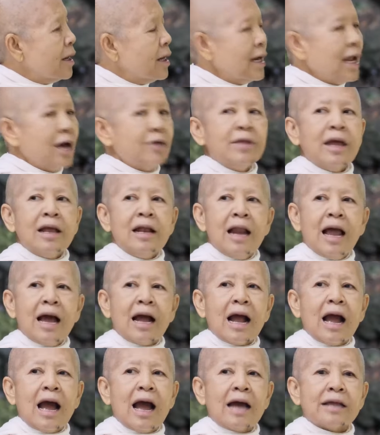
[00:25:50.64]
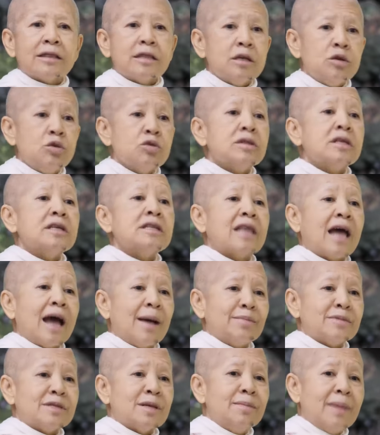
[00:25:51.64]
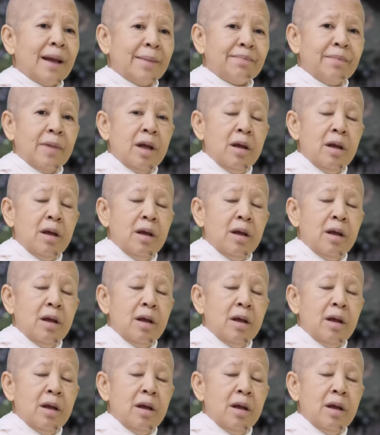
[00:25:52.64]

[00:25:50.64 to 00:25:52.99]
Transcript: แล้วในราคาที่ยุติธรรมสำหรับ